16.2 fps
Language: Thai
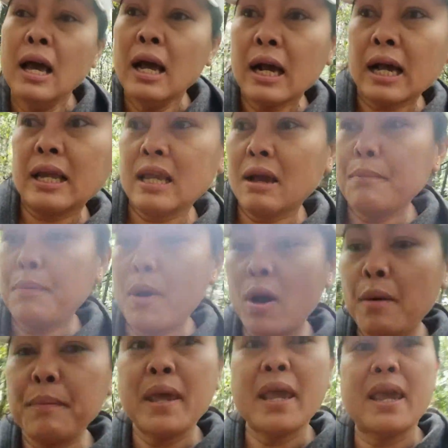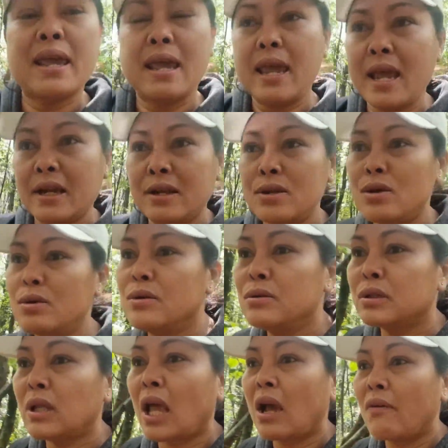ก็ยังพ่อมีให้เห็นอยู่
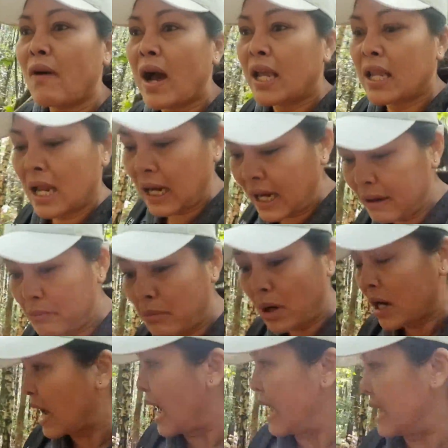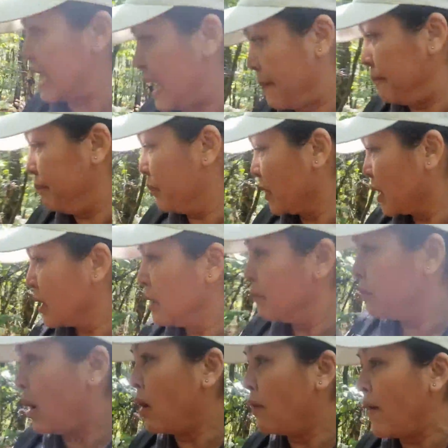แต่ว่ายาลิ้นบ่กล้าเก็บ
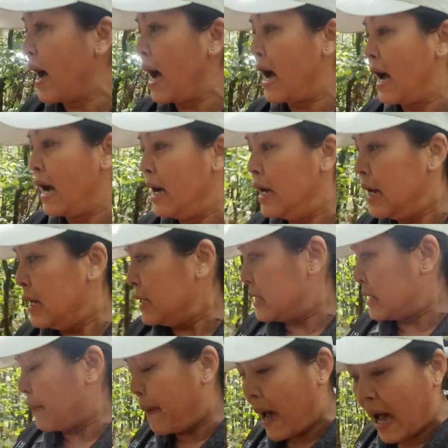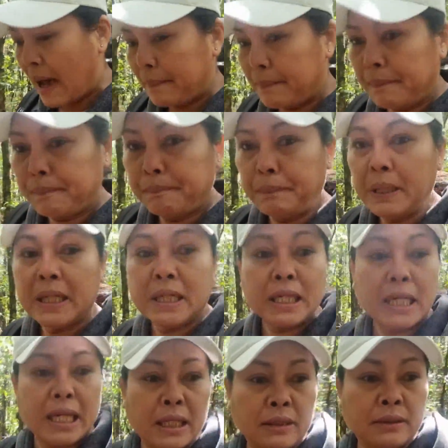เพราะว่าสภาพพื้น
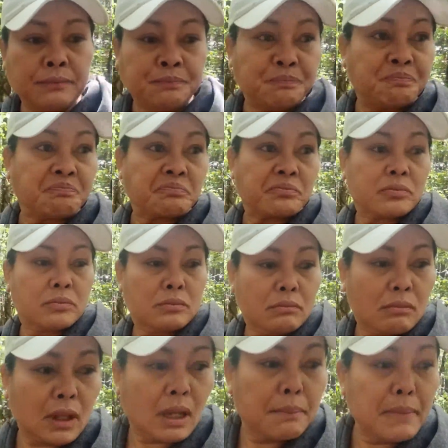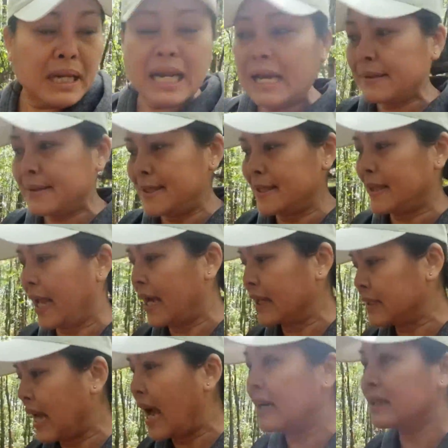ดินมันอาจสิแตกต่าง